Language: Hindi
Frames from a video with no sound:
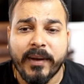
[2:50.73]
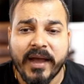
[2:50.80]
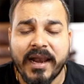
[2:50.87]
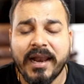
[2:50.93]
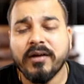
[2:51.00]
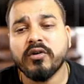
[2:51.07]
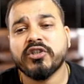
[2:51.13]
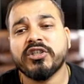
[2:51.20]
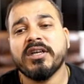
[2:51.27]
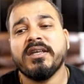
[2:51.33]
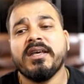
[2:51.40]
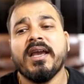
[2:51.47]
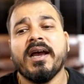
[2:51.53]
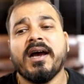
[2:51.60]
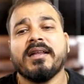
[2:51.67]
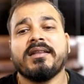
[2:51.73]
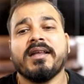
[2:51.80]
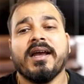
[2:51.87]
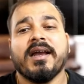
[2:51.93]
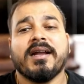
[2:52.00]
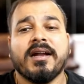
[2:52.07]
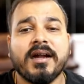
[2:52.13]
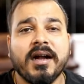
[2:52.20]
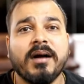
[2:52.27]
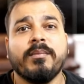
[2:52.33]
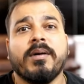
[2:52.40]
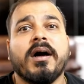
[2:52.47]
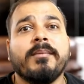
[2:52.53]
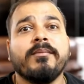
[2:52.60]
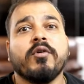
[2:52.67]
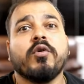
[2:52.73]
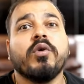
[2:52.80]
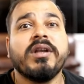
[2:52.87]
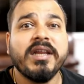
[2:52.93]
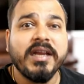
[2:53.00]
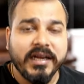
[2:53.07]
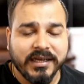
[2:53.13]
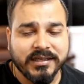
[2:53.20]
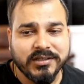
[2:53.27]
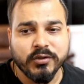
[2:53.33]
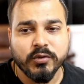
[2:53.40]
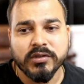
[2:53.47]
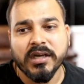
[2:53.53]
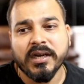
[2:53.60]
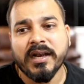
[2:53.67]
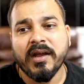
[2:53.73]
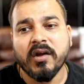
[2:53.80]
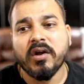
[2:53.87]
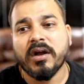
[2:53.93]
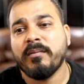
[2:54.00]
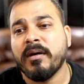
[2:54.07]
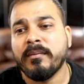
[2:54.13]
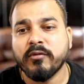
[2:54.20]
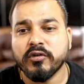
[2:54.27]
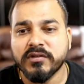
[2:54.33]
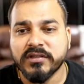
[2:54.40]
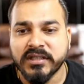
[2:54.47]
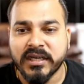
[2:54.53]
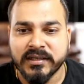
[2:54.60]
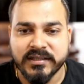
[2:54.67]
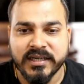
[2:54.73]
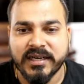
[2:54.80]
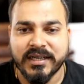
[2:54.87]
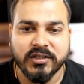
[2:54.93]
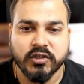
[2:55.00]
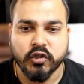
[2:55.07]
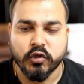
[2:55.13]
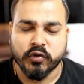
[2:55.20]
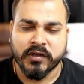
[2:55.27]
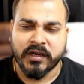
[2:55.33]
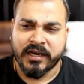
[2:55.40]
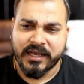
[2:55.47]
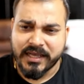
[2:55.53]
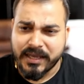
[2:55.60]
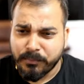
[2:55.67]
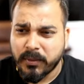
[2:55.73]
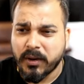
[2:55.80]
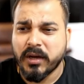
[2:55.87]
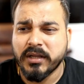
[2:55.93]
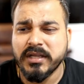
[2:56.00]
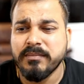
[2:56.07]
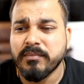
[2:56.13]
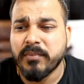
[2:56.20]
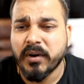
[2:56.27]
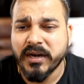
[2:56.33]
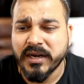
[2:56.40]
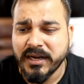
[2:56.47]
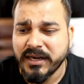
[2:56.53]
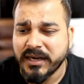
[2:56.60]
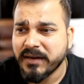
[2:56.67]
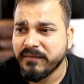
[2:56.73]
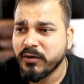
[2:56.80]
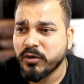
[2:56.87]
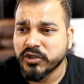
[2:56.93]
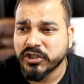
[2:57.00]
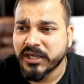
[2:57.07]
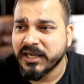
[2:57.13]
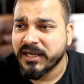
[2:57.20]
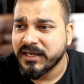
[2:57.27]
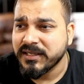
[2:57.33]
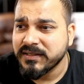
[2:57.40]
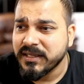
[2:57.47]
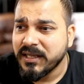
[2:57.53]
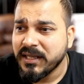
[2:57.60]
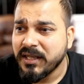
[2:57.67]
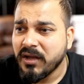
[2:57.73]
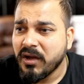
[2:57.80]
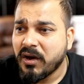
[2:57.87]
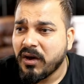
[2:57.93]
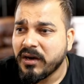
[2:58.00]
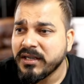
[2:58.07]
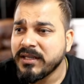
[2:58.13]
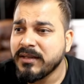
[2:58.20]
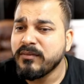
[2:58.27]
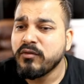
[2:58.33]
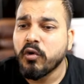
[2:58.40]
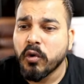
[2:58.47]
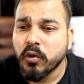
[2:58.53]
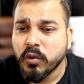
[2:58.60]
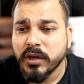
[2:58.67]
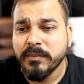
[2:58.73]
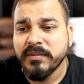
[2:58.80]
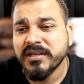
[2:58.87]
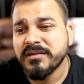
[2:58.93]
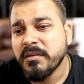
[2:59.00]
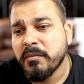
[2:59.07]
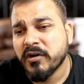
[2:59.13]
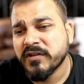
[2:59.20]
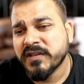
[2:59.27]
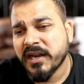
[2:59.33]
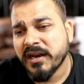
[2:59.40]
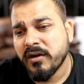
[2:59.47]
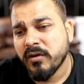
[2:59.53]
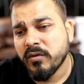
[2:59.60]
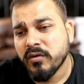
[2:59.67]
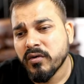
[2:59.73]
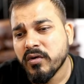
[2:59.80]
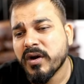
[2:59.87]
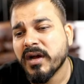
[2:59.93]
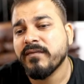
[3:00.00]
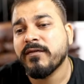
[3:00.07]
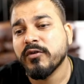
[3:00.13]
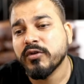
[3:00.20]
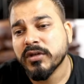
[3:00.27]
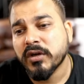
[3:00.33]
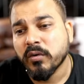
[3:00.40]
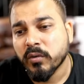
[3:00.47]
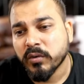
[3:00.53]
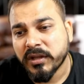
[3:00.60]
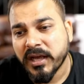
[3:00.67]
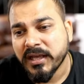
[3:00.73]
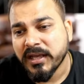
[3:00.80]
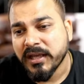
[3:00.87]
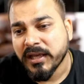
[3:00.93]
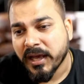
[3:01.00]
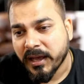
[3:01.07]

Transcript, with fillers: पहला क्वेश्चन ये आता है कब हमको टी टेस्ट यूज़ करना है कब हमको जेड टेस्ट यूज़ करना है ये बहुत ही इंपॉर्टेंट इंटरव्यू क्वेश्चन है गाइस और इन दोनों के बीच में बहुत सारे लोगों को कन्फ्यूजन होता ही